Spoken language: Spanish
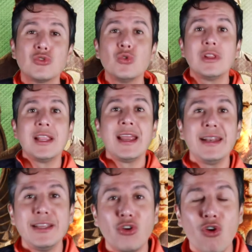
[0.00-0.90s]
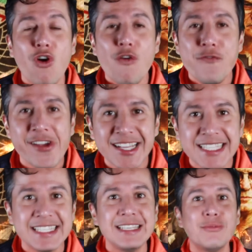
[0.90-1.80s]
es un técnico
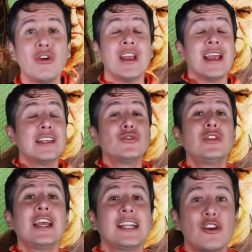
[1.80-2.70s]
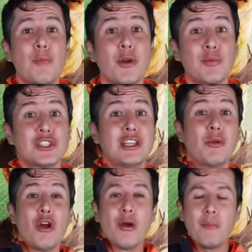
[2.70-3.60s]
ofensivo, es un técnico
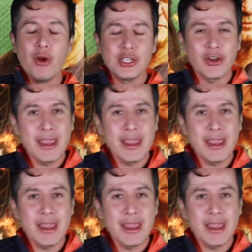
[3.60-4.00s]
propositivo. Por eso